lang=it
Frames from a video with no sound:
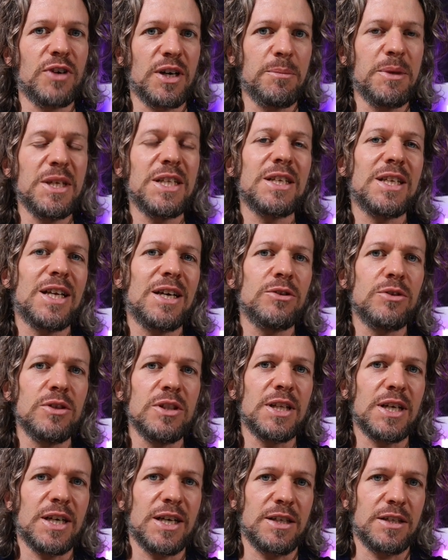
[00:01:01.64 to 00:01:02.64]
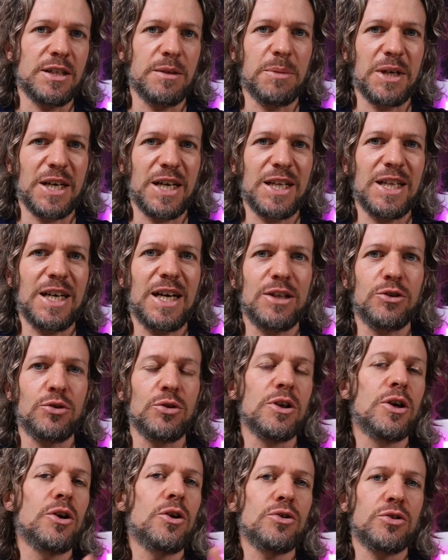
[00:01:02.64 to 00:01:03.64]
veramente tanto interesse perché ha dato
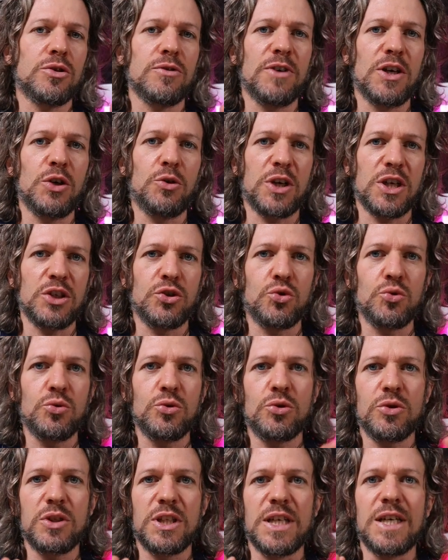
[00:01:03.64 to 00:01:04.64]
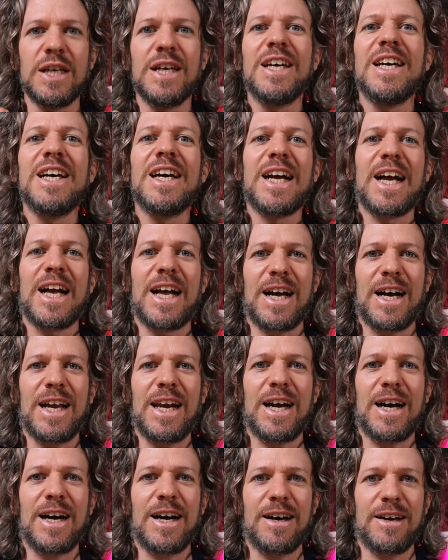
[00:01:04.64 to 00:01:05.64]
il grosso valore aggiunto di
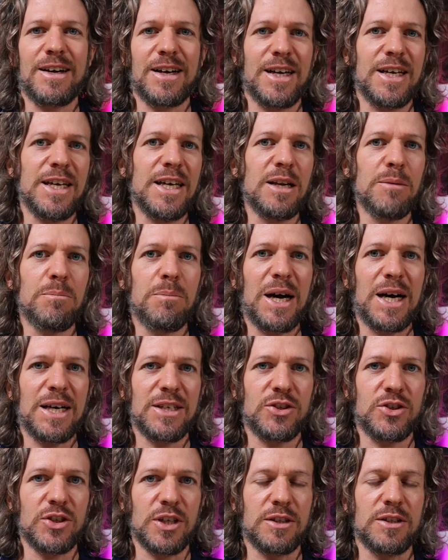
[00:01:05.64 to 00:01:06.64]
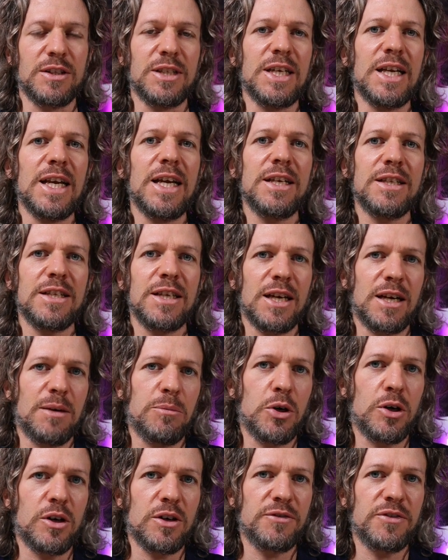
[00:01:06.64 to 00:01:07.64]
calare il budget di lenti
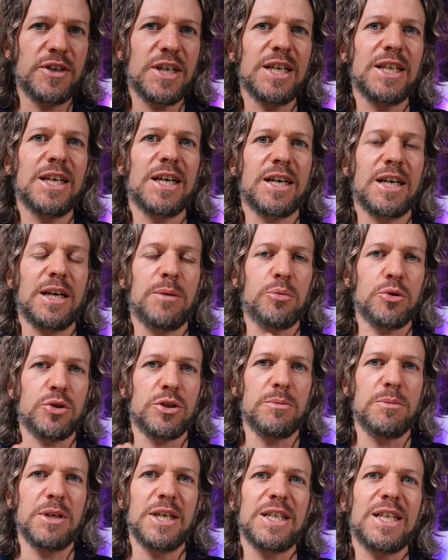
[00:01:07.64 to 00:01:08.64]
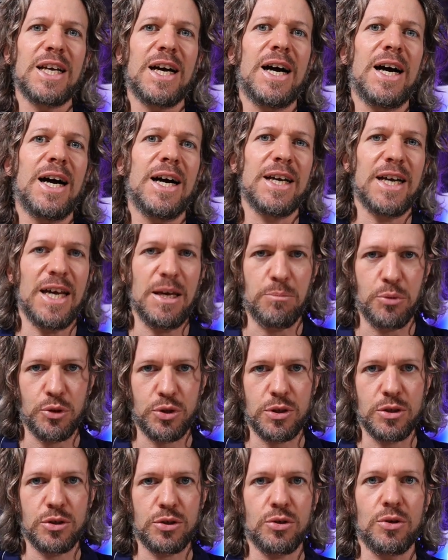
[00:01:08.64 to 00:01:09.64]
anamorfiche, dare la possibilità anche ai
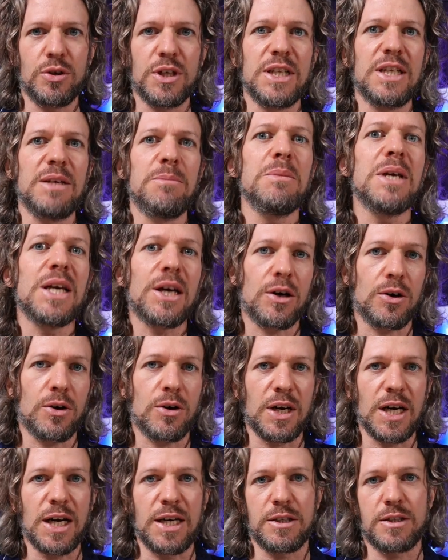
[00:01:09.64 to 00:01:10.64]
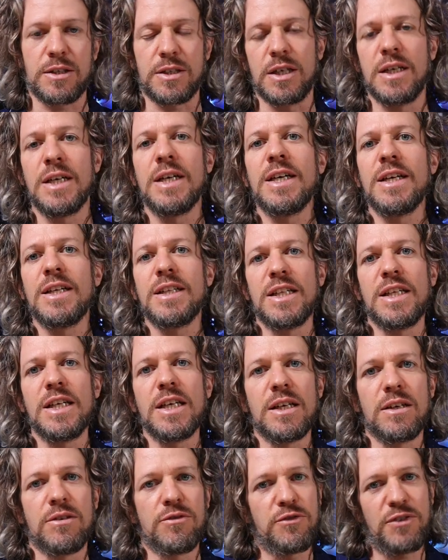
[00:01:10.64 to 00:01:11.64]
possessori di mirrorless
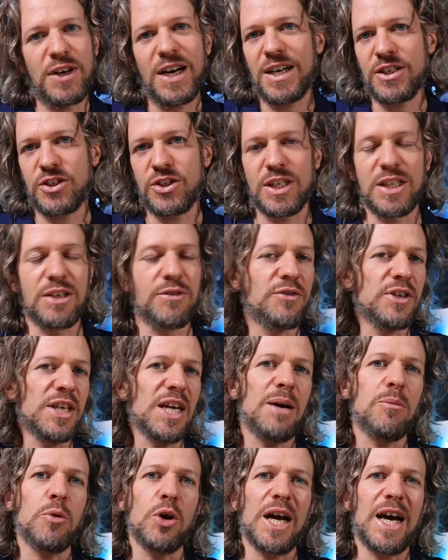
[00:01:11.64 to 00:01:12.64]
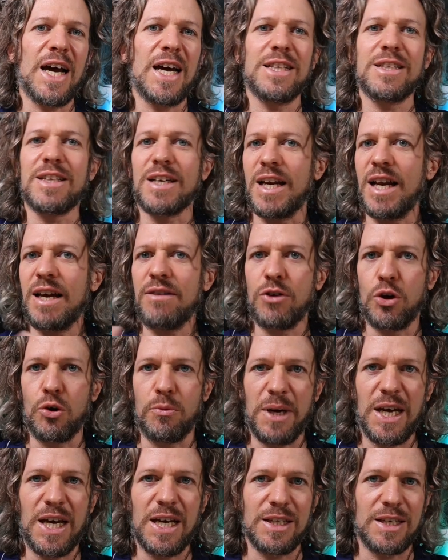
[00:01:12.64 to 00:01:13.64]
di fascia, definiamola entry level o
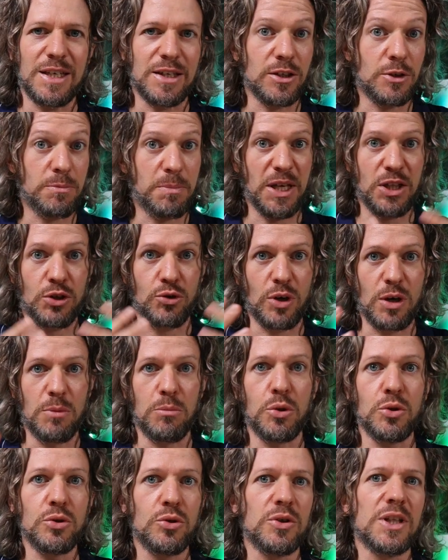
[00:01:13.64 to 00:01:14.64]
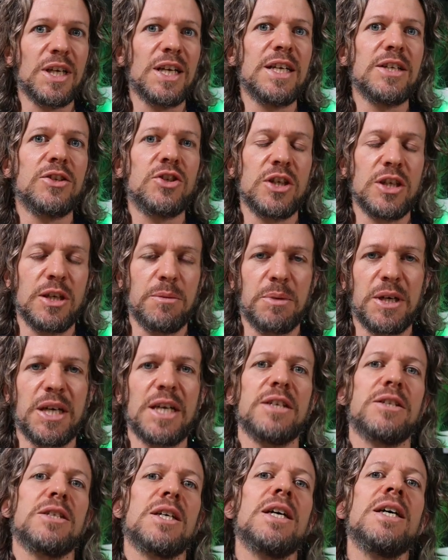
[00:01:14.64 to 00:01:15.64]
media rispetto al mondo delle
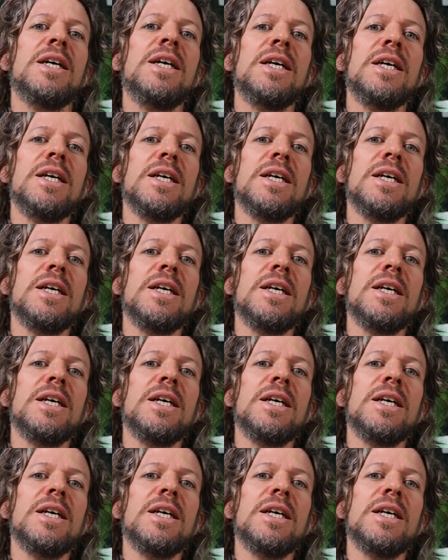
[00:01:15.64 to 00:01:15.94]
cineprese,